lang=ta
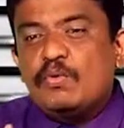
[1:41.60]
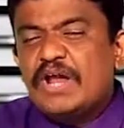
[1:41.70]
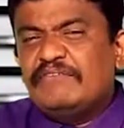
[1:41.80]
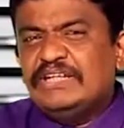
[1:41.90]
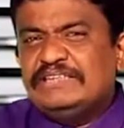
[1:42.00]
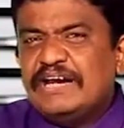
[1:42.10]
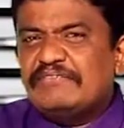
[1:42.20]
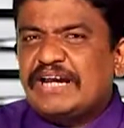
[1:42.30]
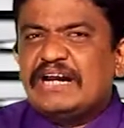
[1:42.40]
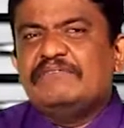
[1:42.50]
உணவு
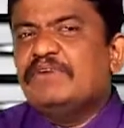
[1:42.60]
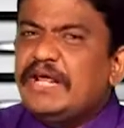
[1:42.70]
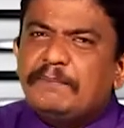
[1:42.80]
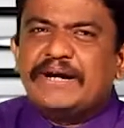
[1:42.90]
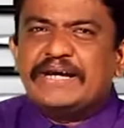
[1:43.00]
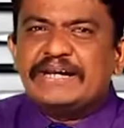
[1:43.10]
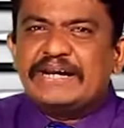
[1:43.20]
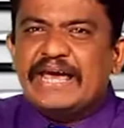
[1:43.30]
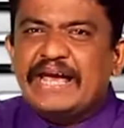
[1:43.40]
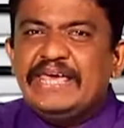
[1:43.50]
தேவைகள்
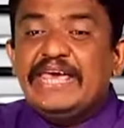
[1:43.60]
வேறுபடுகின்றன